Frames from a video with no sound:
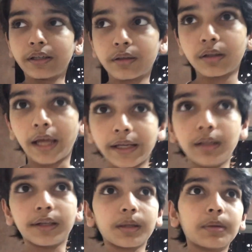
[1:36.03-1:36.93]
एक लाइन
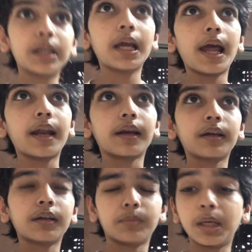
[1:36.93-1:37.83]
लिखी मैंने
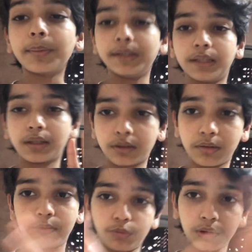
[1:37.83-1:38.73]
एंड मतलब एक
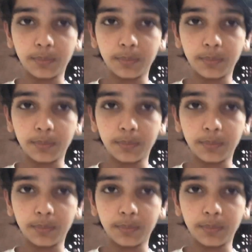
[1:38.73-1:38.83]
ओल्ड